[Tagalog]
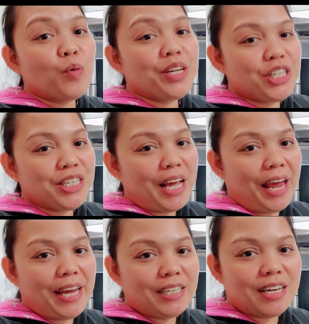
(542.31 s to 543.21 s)
We just
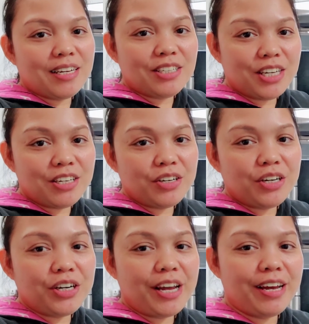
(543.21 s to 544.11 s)
ate
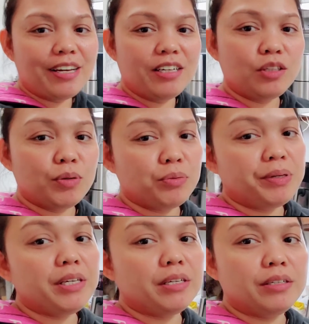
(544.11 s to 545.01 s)
dinner and it was
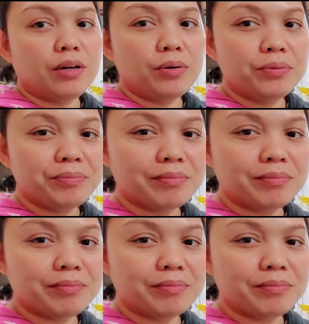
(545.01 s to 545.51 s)
really good though.